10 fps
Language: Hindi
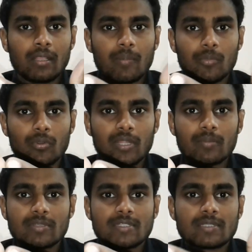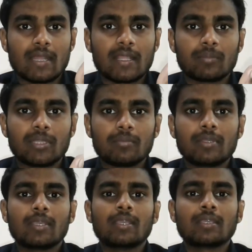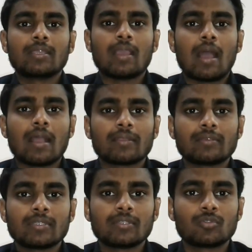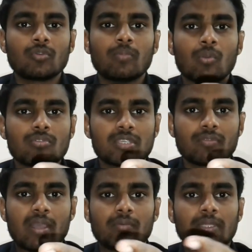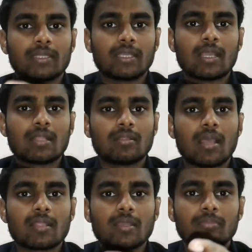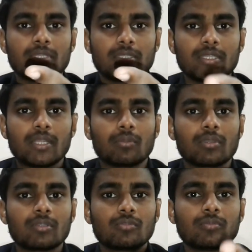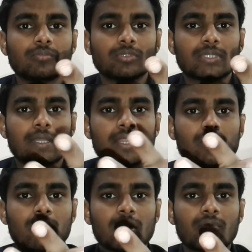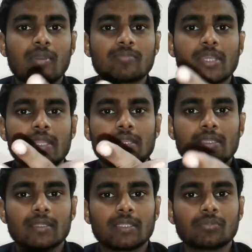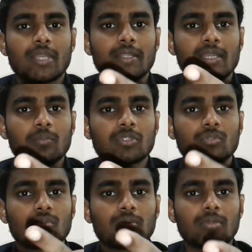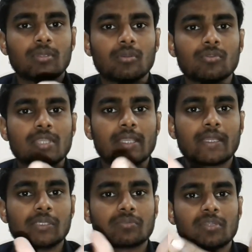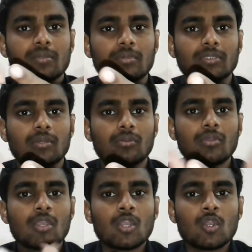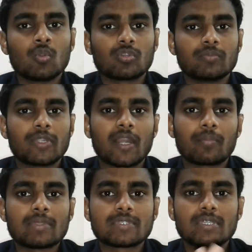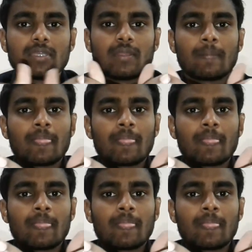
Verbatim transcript: कंप्यूटर की बेसिक्स आने का मतलब ये है कि आज जो बहुत से फॉर्म आते हैं आज आज आप देख ही रहे होंगे जो सरकारी नौकरी के फॉर्म जारी किए जाते हैं वो चाहे टेन प्लस टू लेवल का हो चाहे ग्रेजुएशन लेवल का हो उसमें ट्रिपल सी